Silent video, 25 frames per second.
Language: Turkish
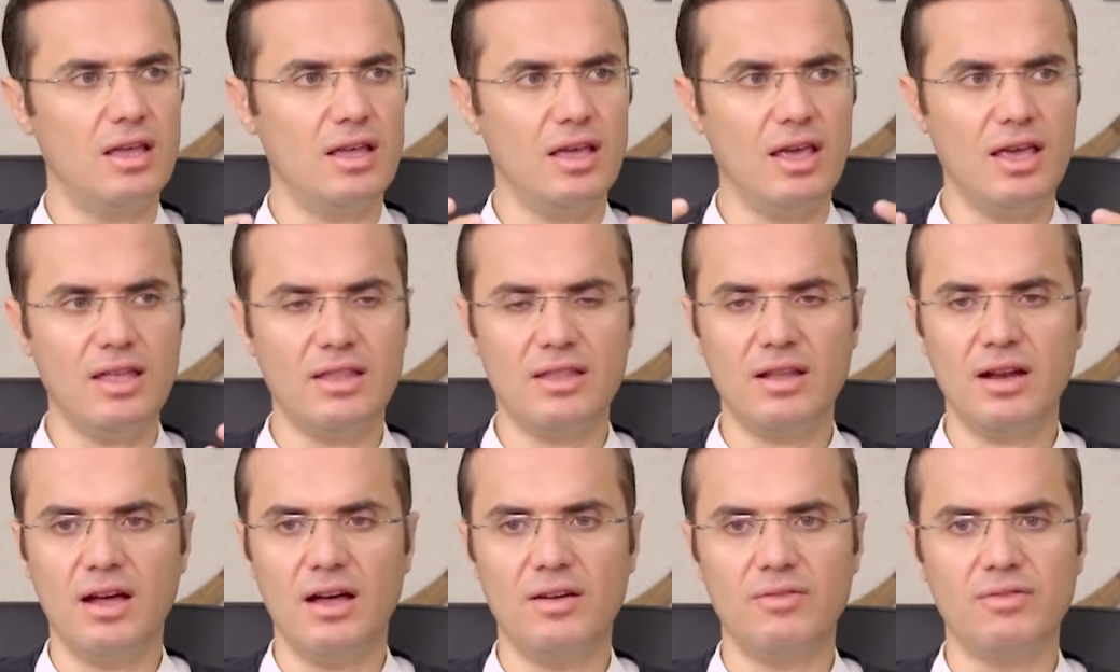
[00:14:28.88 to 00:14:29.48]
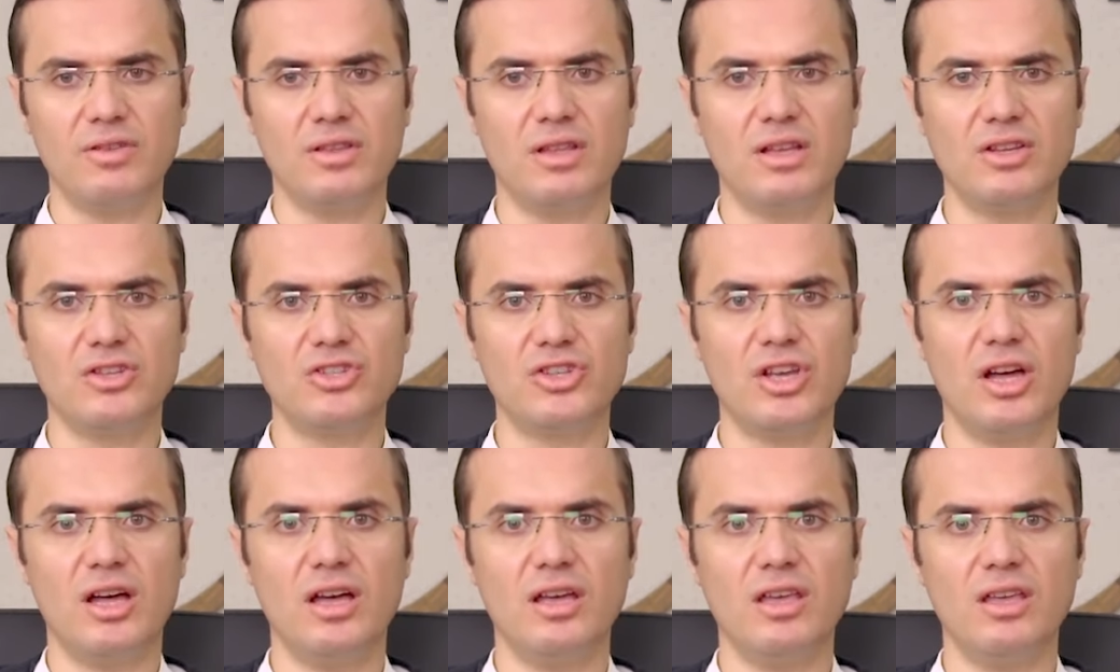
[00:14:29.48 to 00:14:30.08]
etrafında
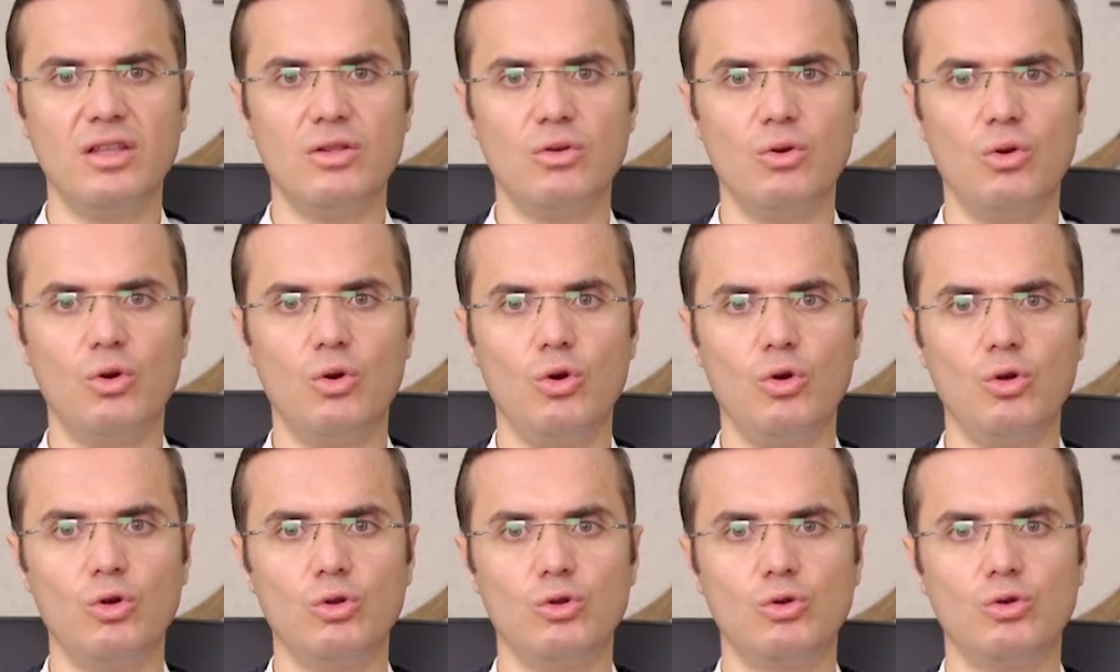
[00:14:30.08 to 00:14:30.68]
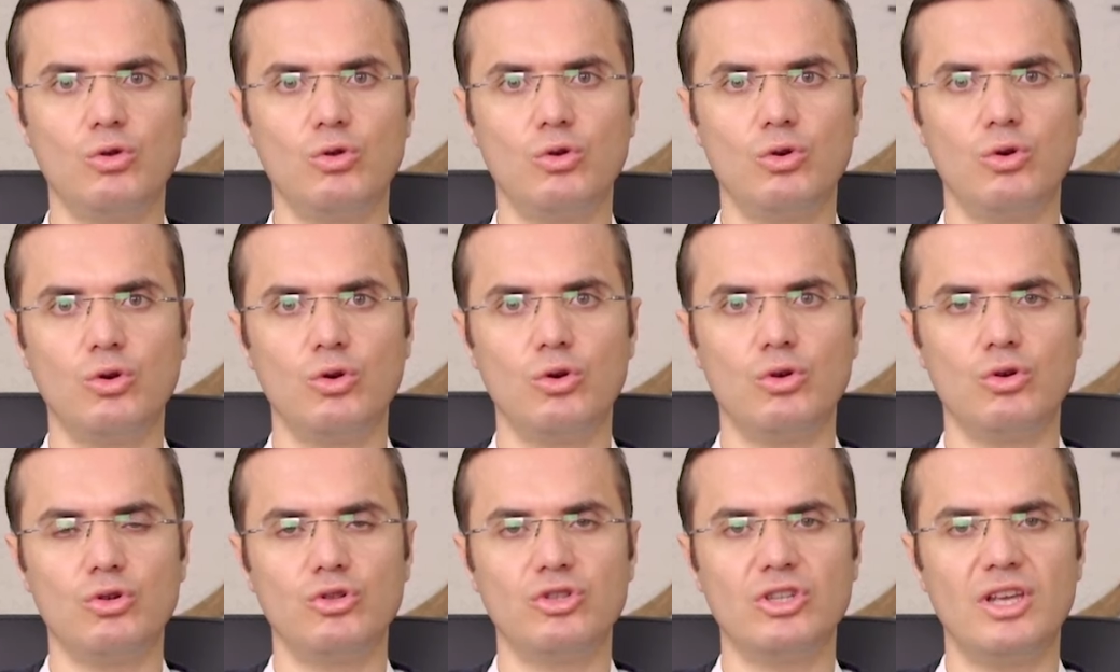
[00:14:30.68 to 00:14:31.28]
şahit
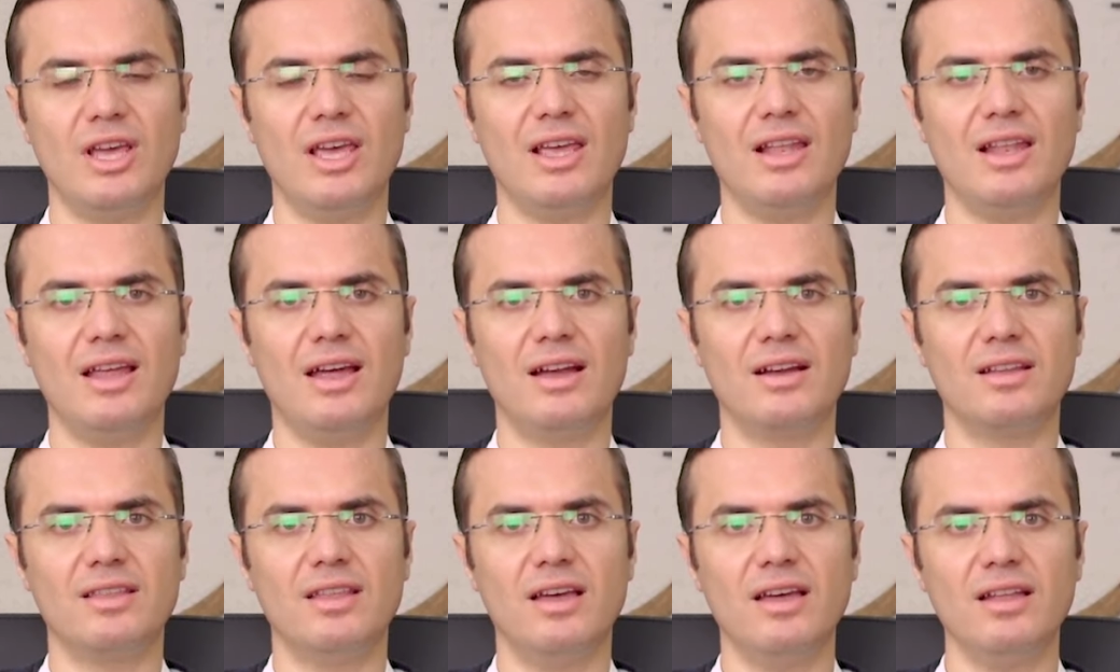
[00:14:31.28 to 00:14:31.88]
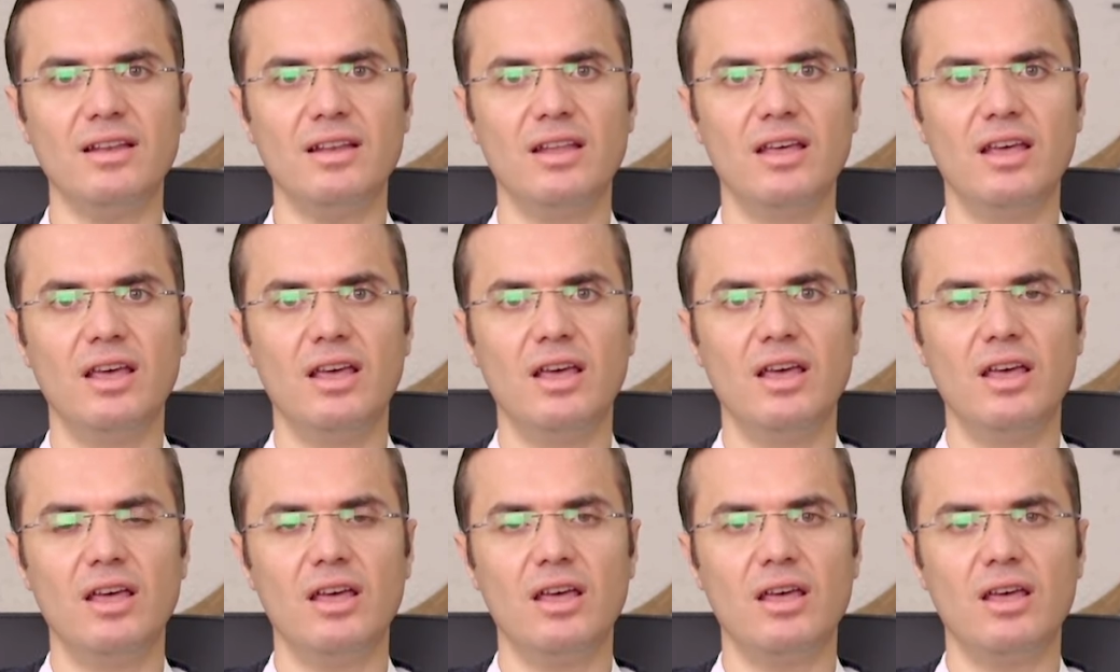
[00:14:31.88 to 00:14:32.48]
olduğu şeylerden
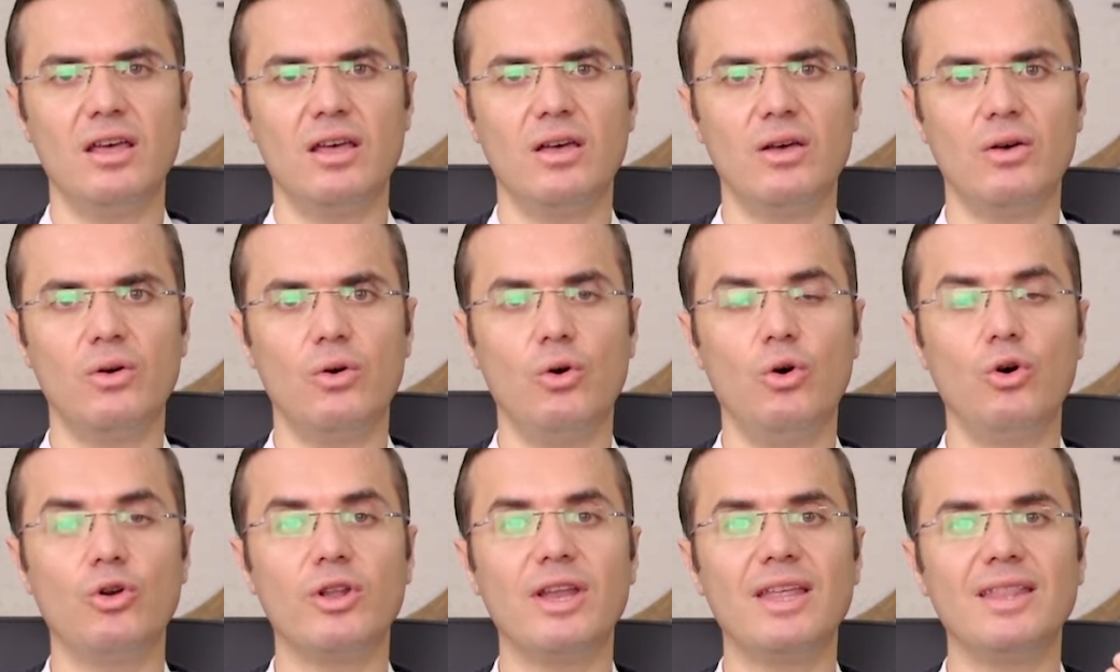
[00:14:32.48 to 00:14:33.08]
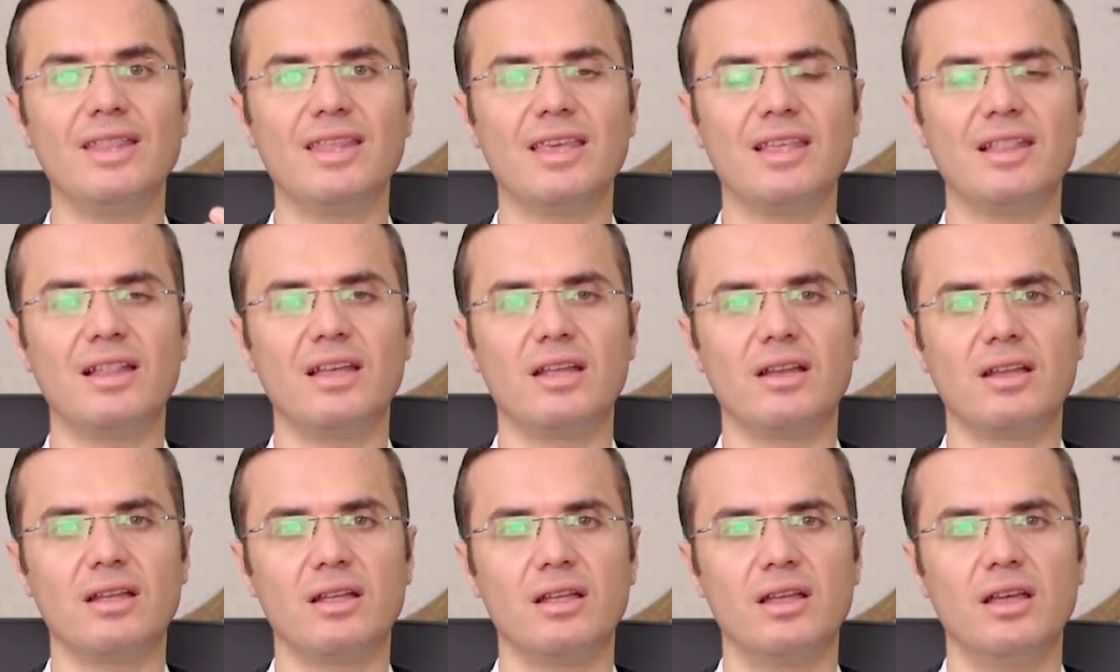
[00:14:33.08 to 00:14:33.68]
e,
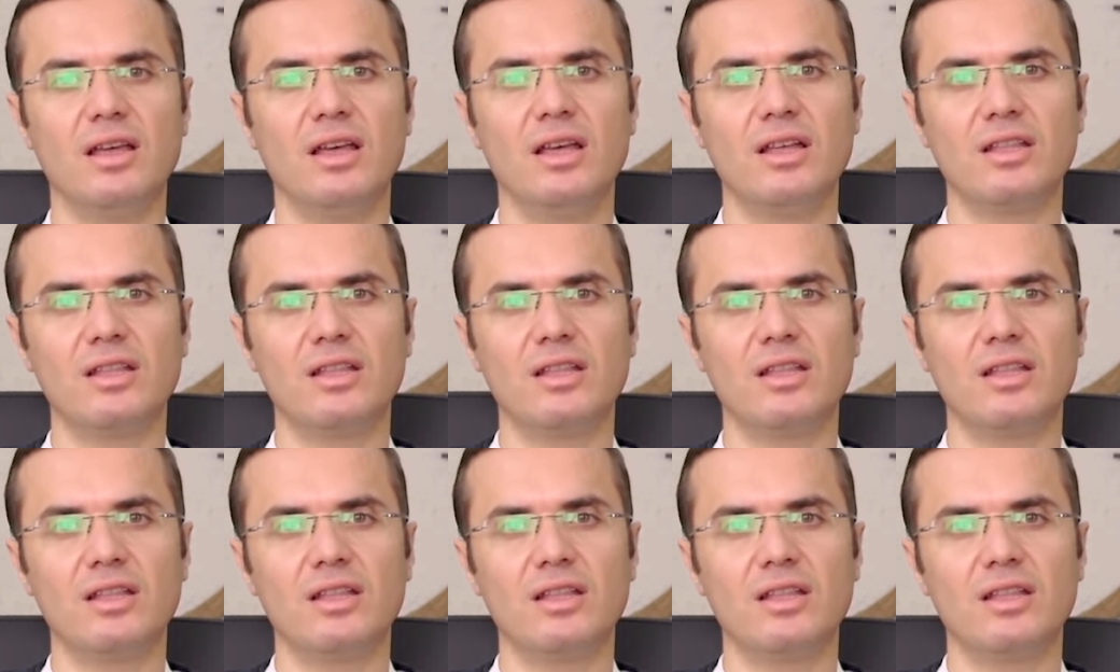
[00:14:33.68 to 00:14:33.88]
öğrendikleri.